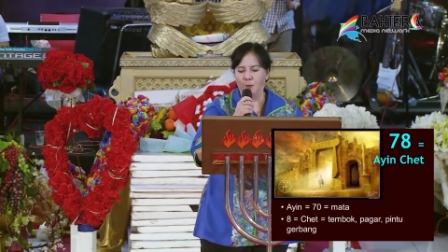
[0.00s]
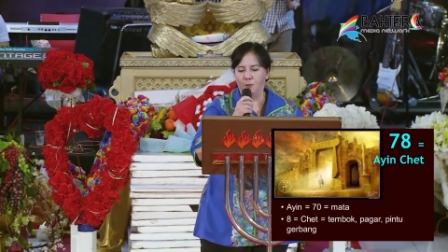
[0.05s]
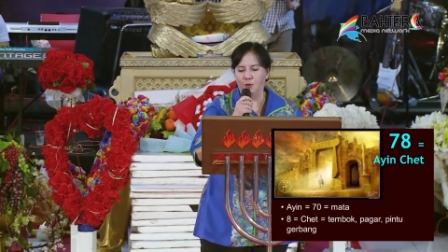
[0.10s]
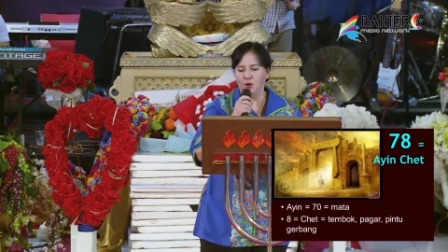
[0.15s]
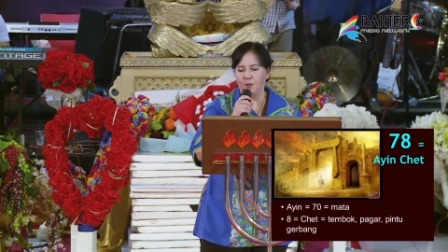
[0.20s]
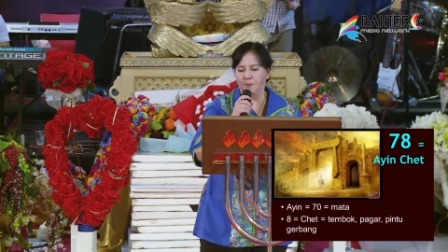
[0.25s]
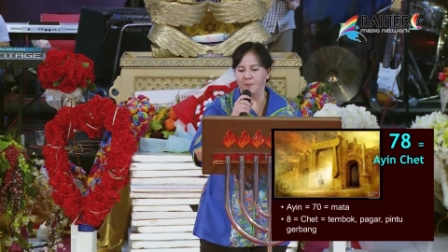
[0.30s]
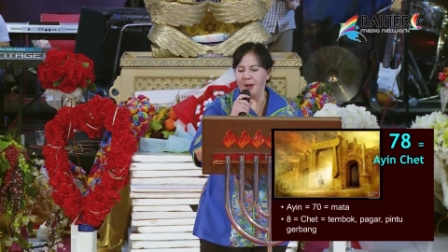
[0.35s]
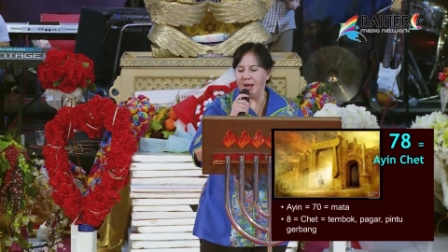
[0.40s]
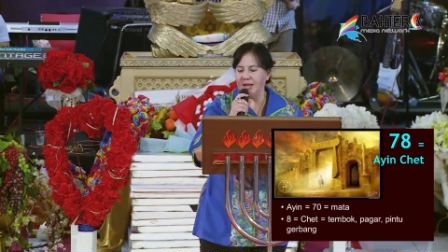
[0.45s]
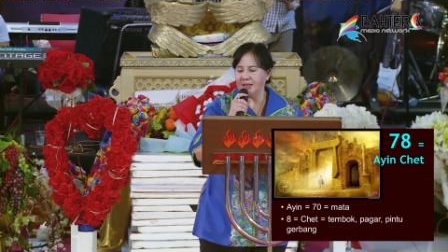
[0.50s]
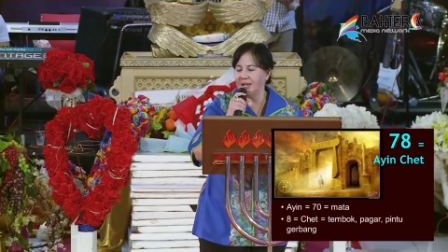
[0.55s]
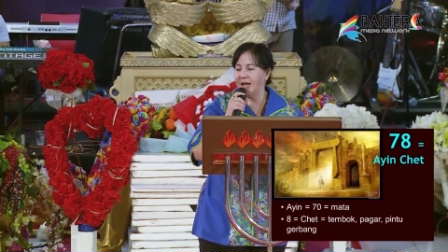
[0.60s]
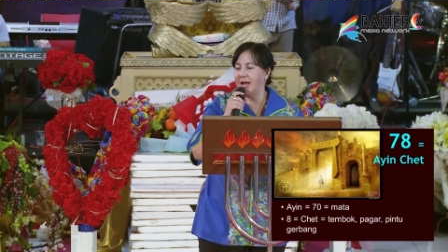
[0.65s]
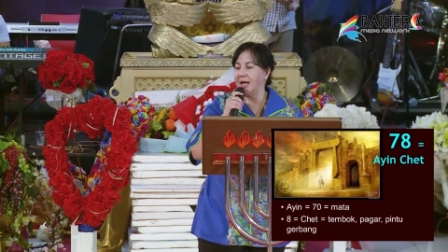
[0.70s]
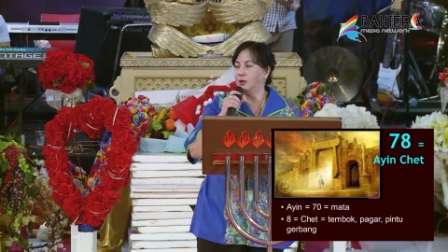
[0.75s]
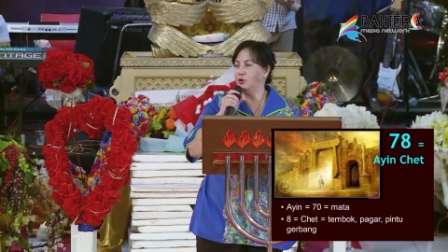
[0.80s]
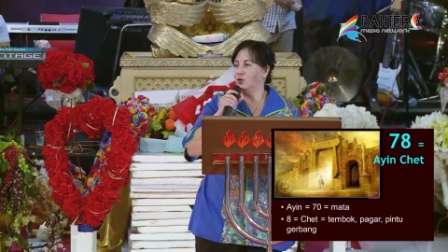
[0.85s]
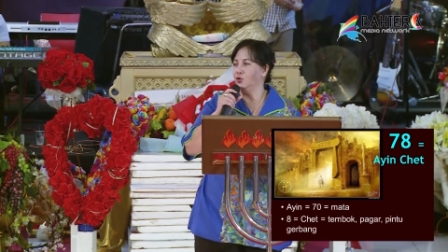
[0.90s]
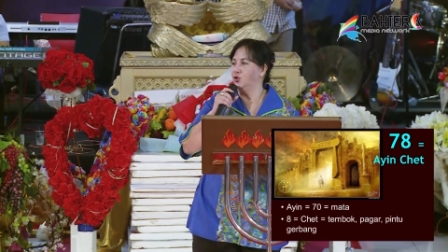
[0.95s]
24
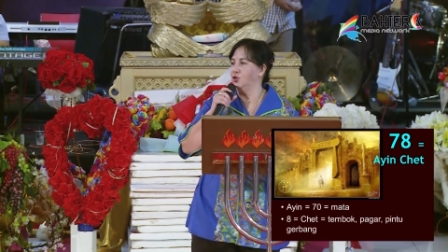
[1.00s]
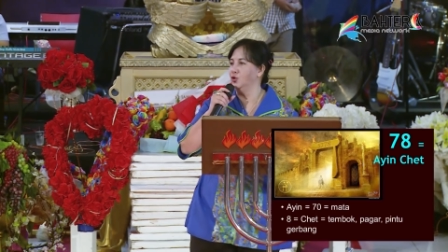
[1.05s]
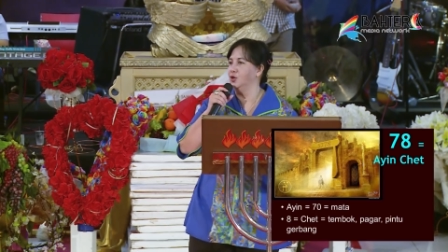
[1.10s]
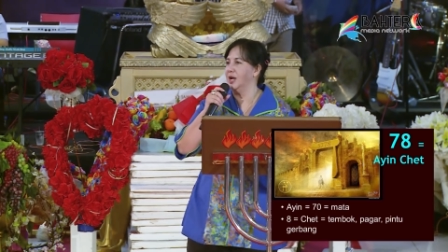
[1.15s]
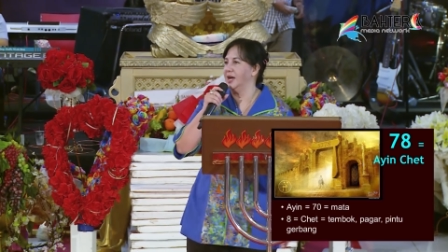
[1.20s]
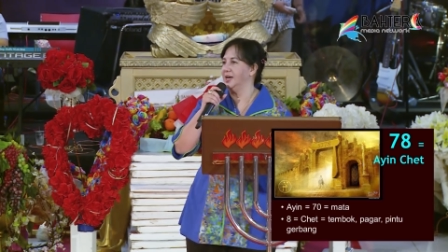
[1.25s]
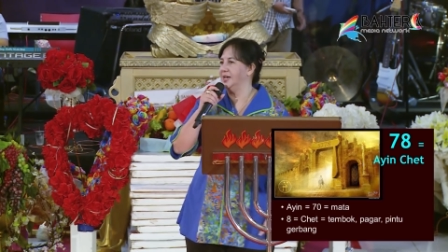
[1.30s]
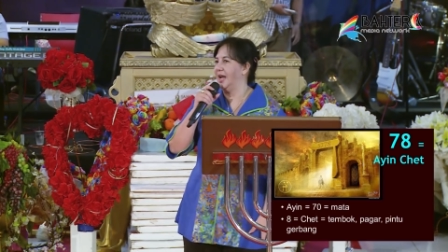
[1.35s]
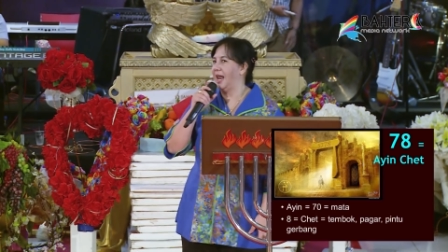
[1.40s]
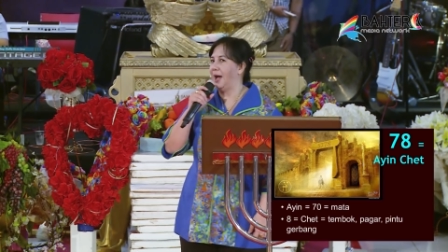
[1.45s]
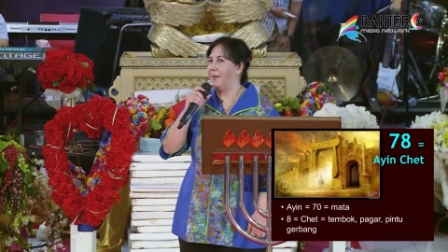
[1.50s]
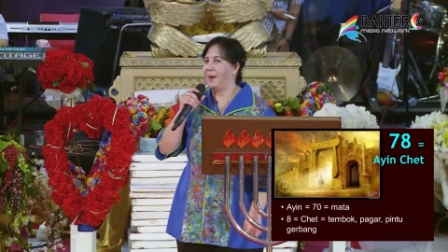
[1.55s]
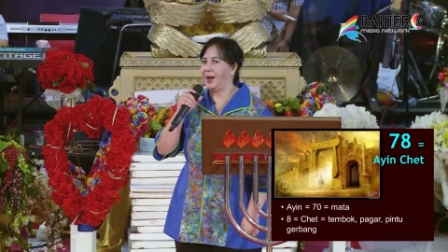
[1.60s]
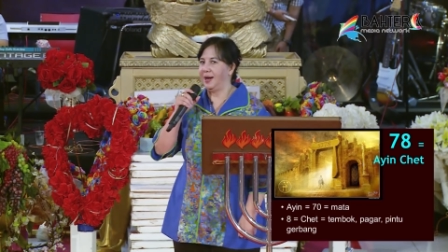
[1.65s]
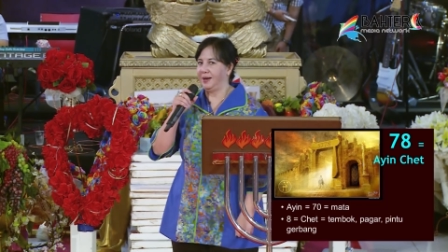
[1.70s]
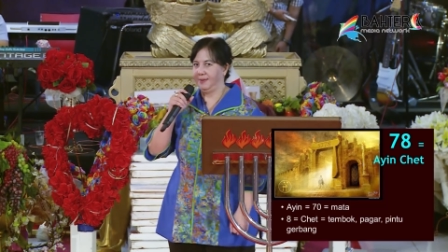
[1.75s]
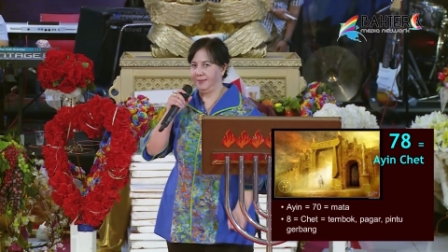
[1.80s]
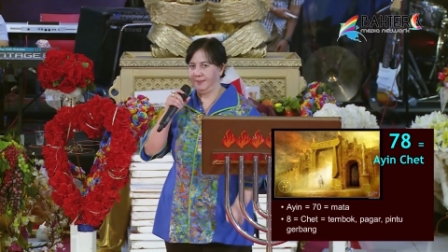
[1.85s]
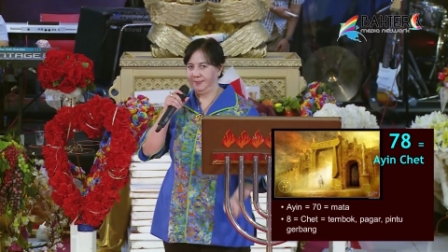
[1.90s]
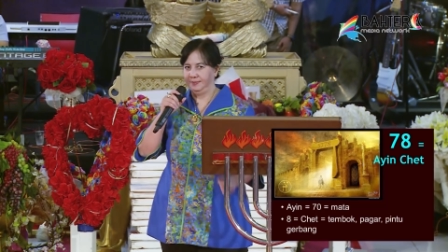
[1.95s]
ayat 7 dan
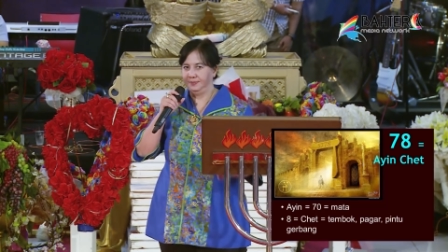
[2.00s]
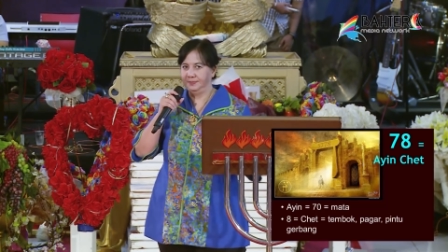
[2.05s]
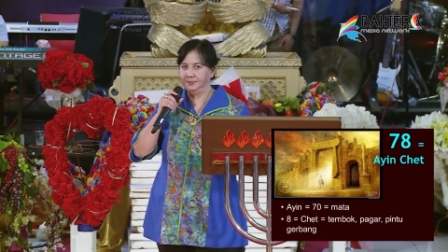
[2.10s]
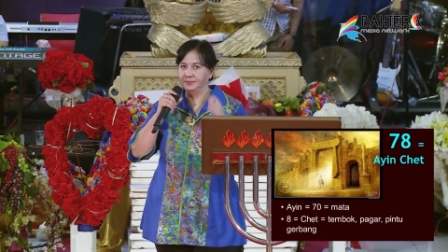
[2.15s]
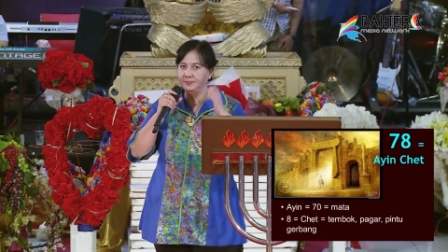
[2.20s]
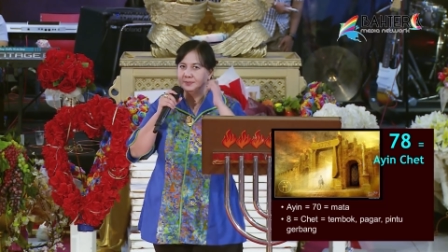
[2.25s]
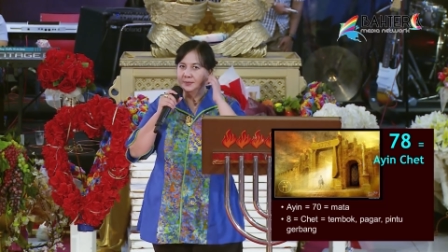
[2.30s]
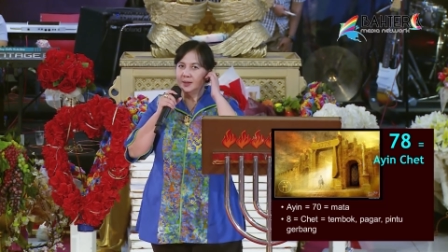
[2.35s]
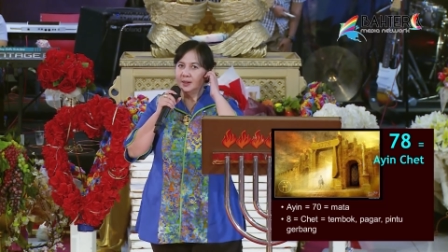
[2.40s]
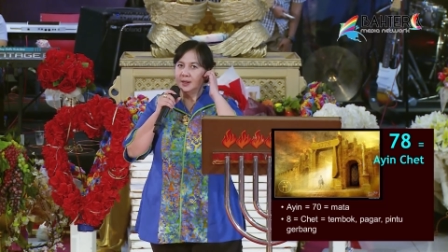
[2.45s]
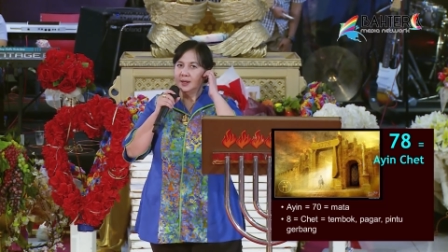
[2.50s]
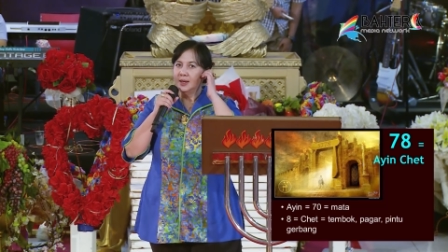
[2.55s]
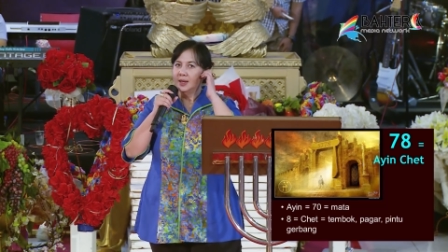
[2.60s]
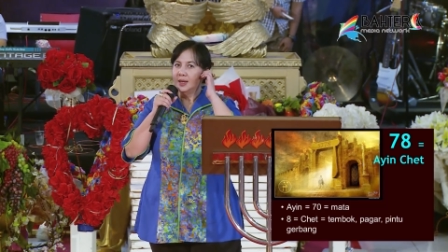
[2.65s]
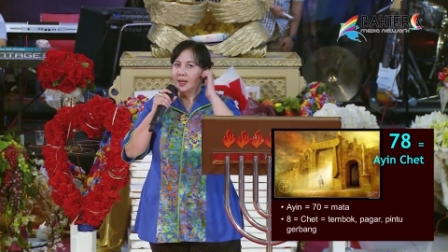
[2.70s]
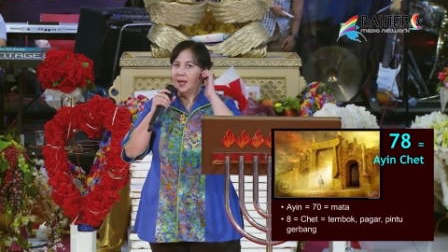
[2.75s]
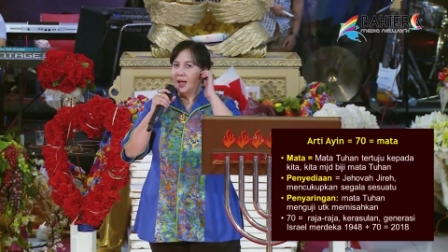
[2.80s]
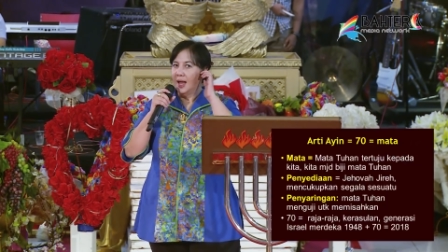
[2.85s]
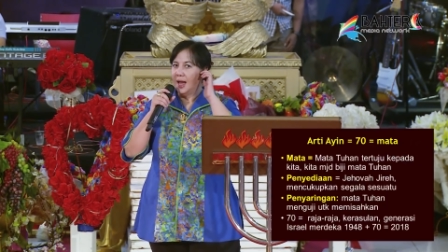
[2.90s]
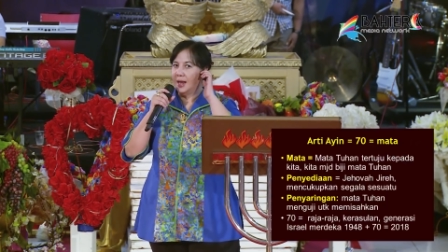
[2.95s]

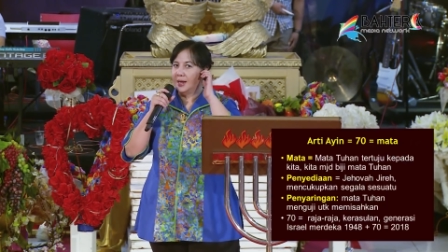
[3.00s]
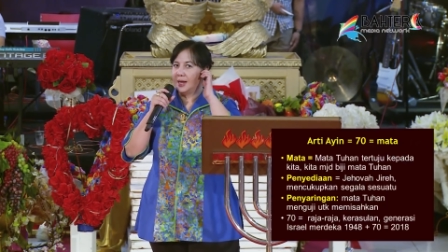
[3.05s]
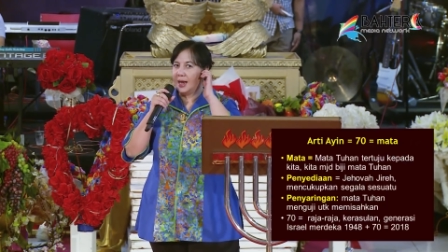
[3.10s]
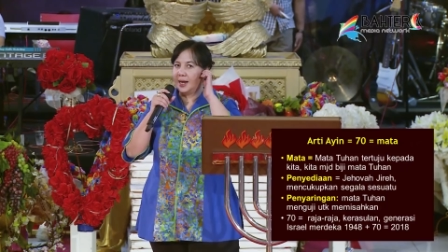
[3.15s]
8.